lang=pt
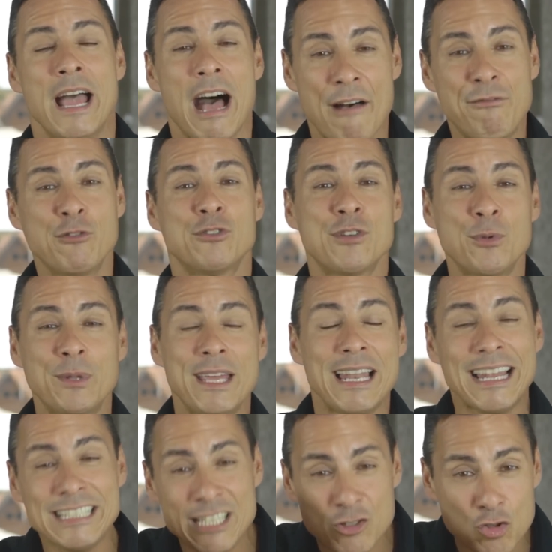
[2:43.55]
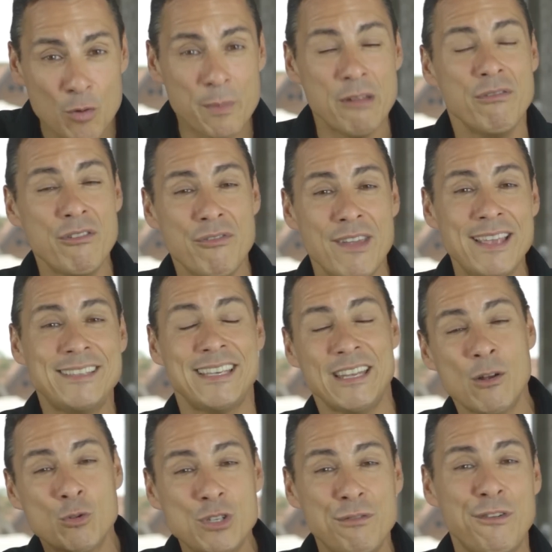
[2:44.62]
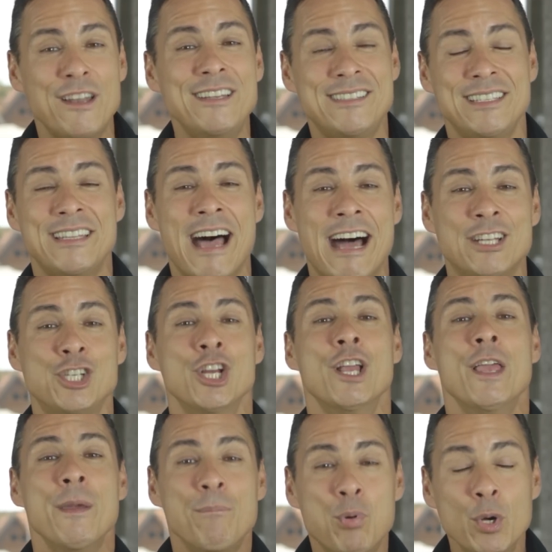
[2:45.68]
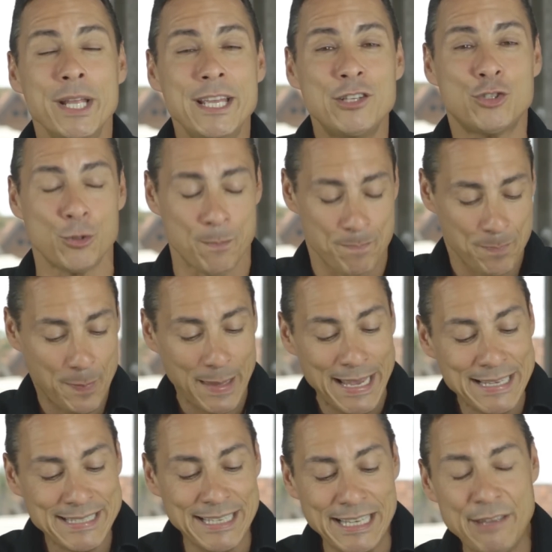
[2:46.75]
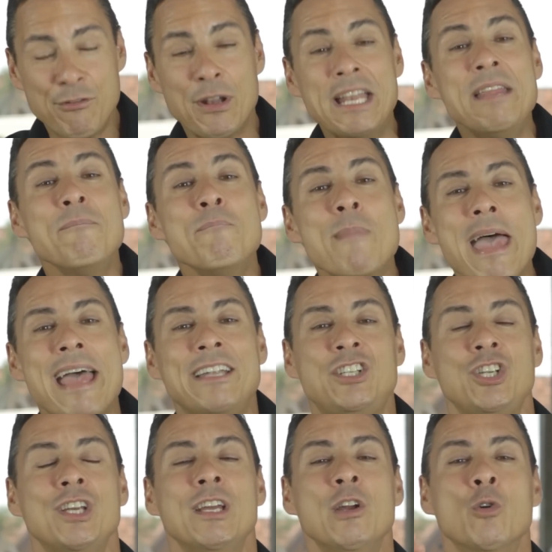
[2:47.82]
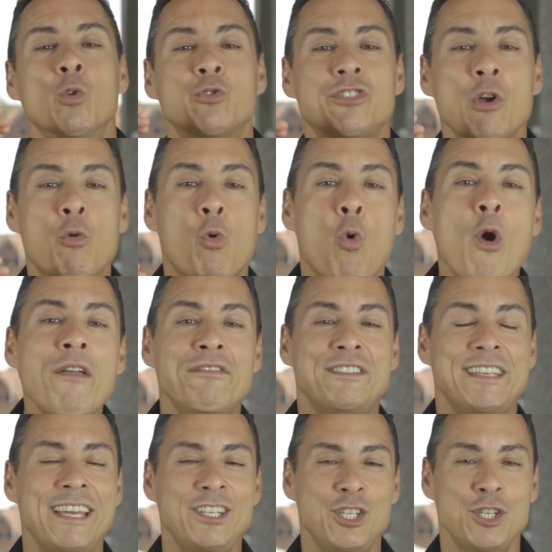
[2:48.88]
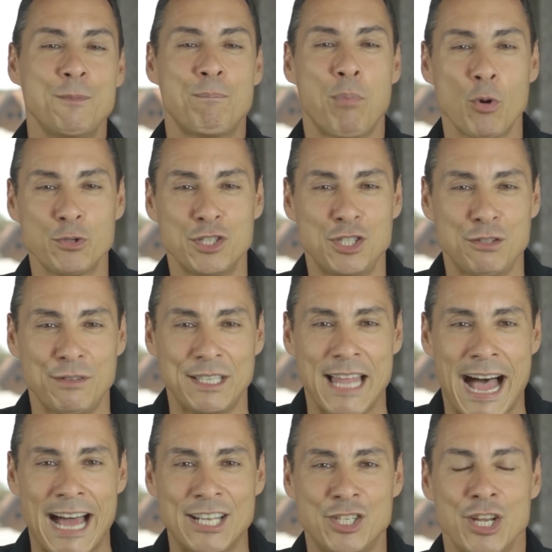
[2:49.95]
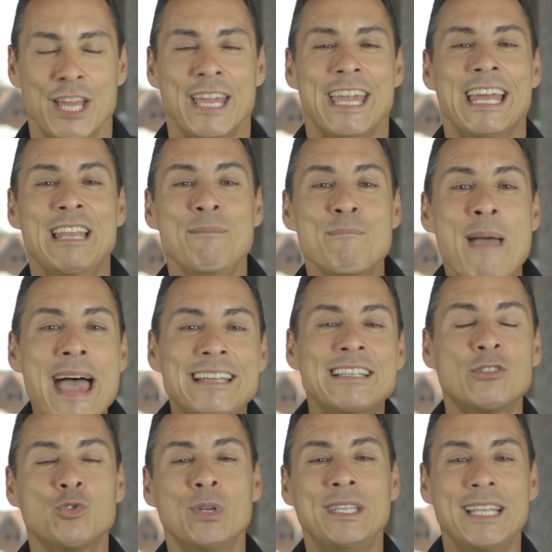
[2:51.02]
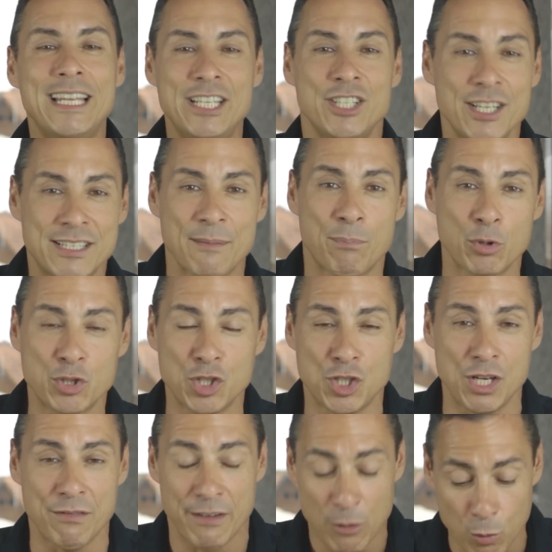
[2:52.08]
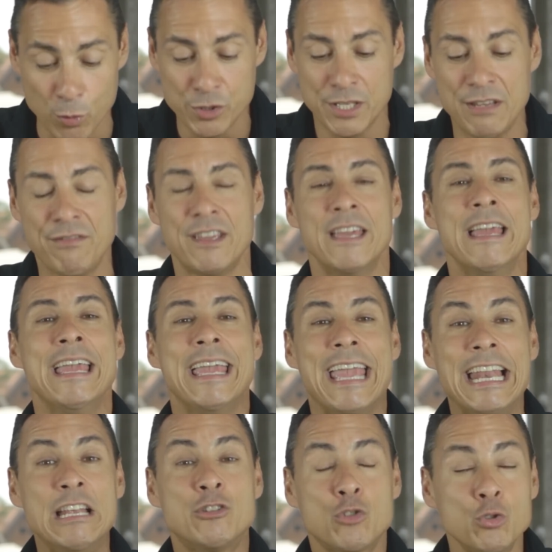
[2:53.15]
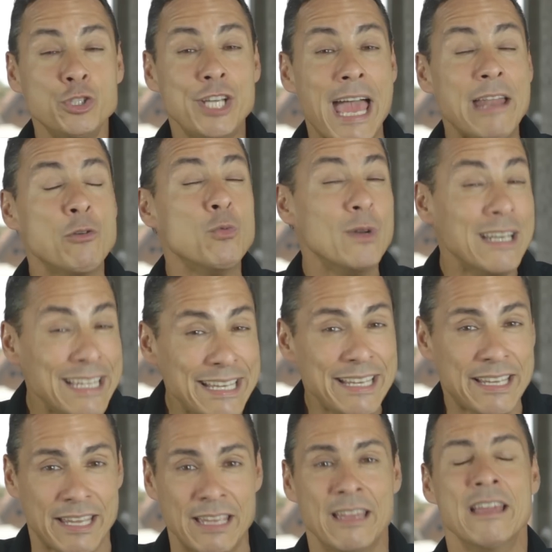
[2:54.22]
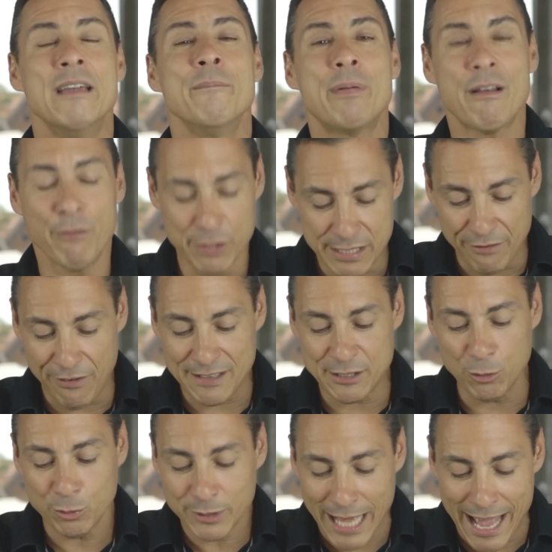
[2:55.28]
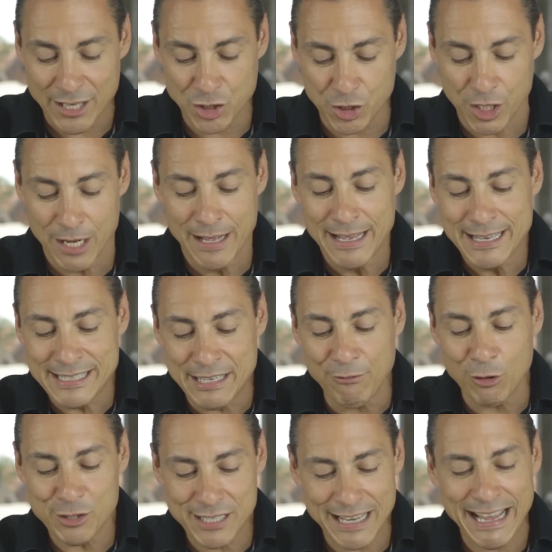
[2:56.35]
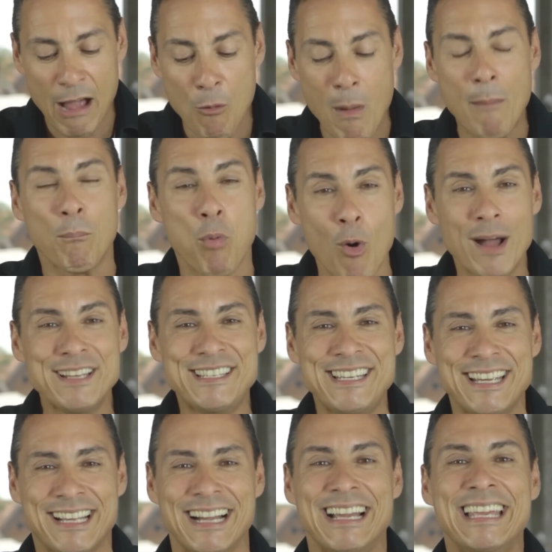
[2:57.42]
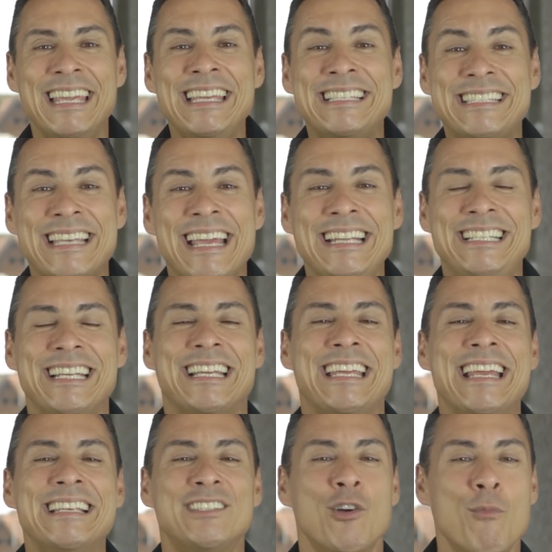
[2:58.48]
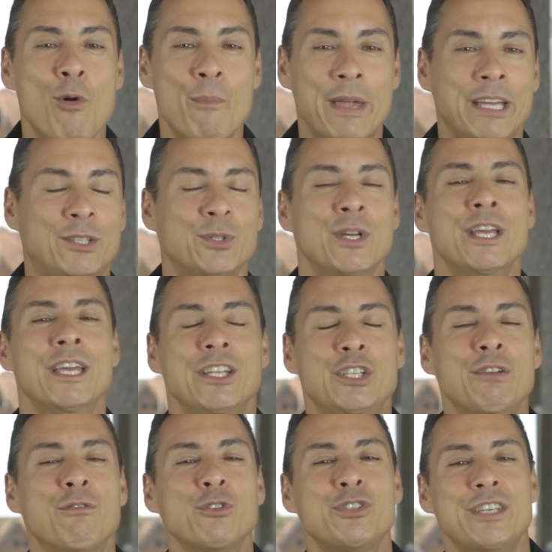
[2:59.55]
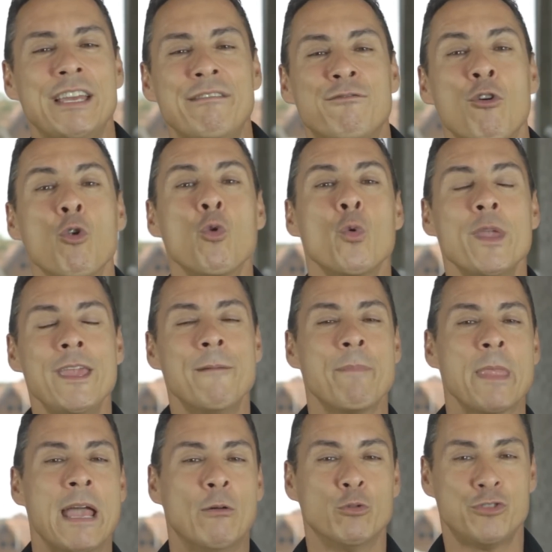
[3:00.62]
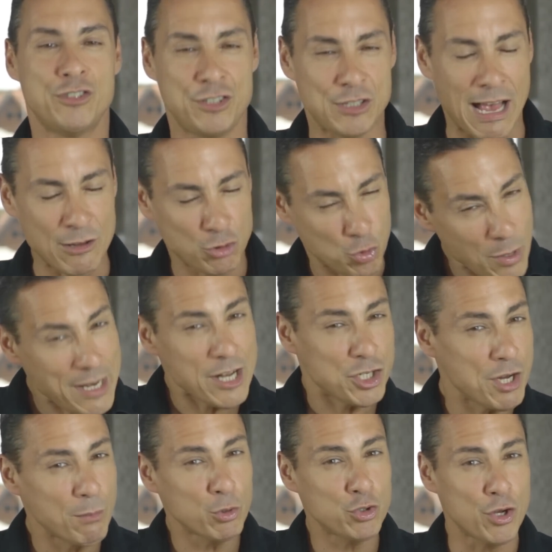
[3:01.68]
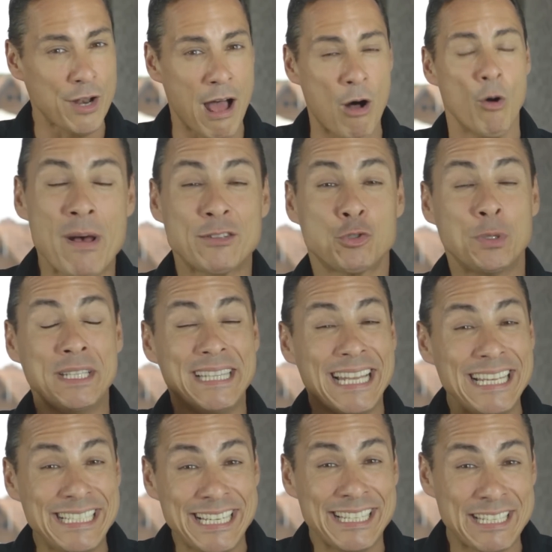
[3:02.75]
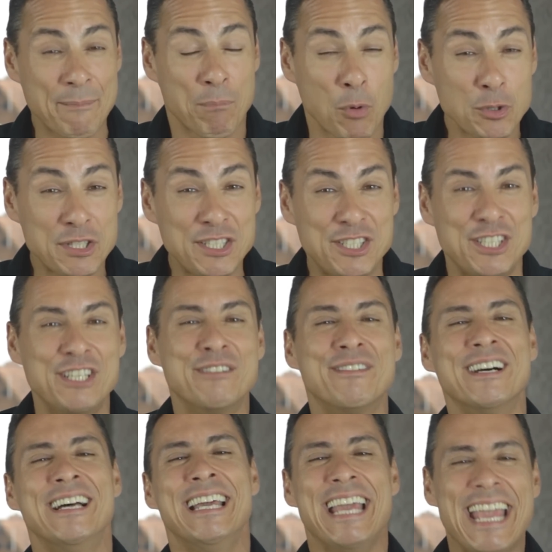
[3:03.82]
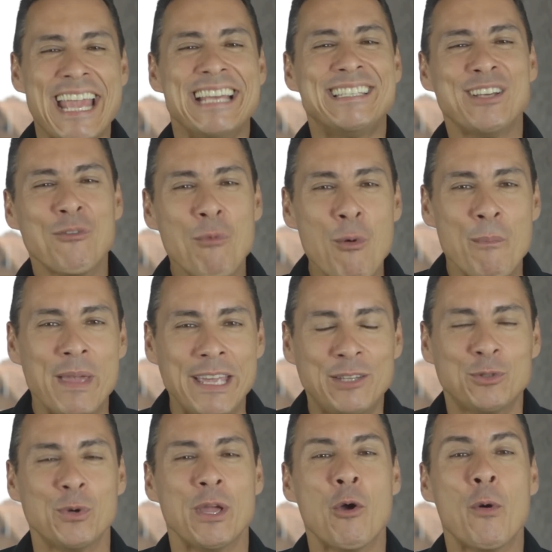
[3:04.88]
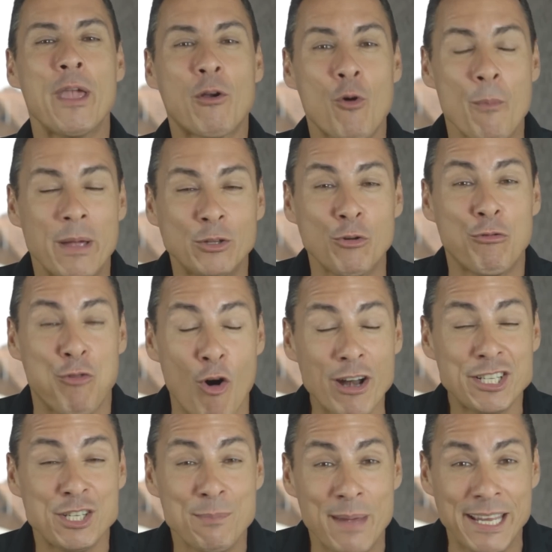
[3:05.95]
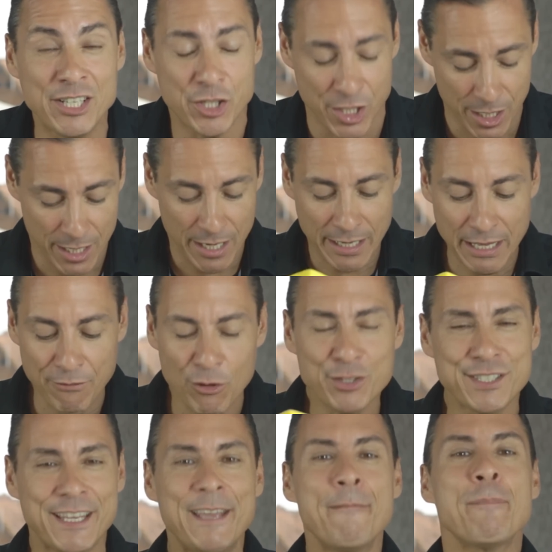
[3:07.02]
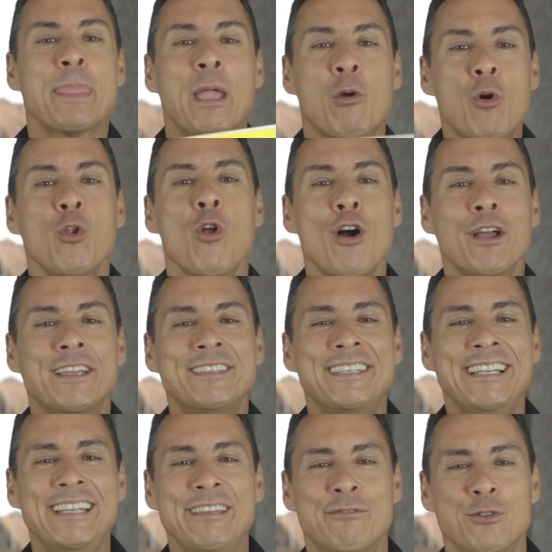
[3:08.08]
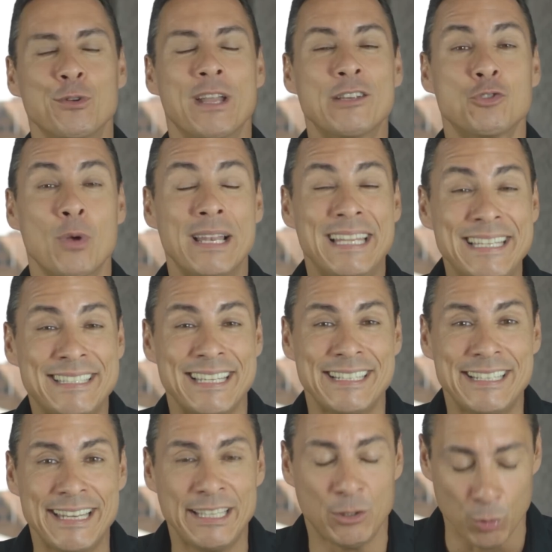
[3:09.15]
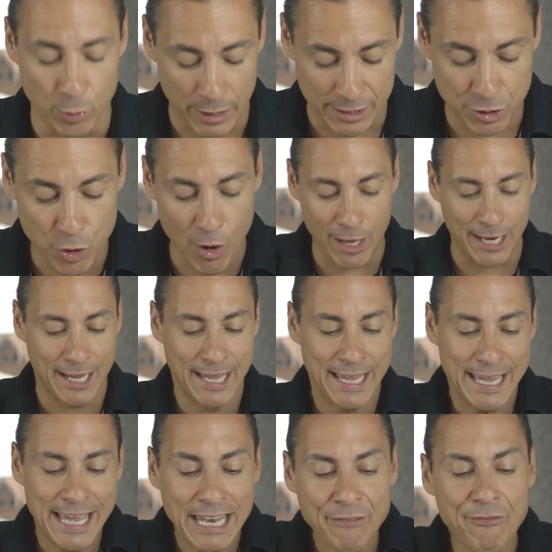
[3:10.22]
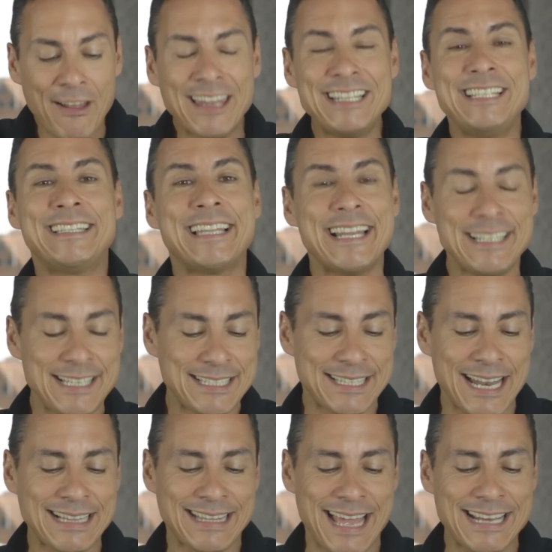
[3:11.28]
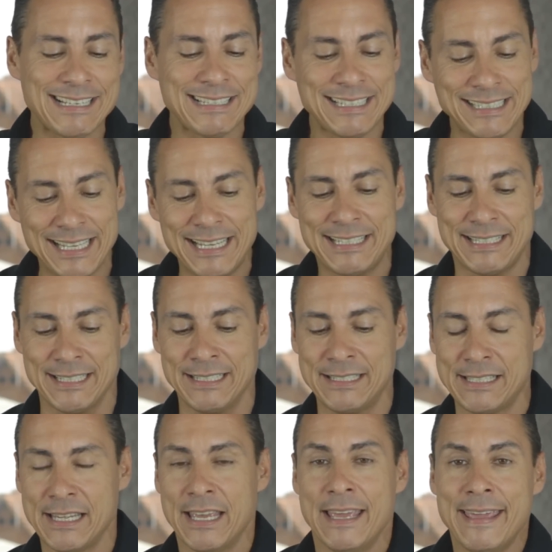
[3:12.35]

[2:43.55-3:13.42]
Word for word: A função dele é de sobrevivência e não de felicidade. Por isso, esse livro ele mede o seu coeficiente de positividade, ele mede a sua inteligência positiva, inclusive ele sugere um link para você fazer um teste. Se você quer uma boa dica e sente que esse é o momento de você evoluir a sua energia emocional, a sua inteligência positiva, esse é o momento, eu recomendo fortemente que você coloque esse livro na sua lista de leituras. E olha, ele fala de três estratégias interessantes.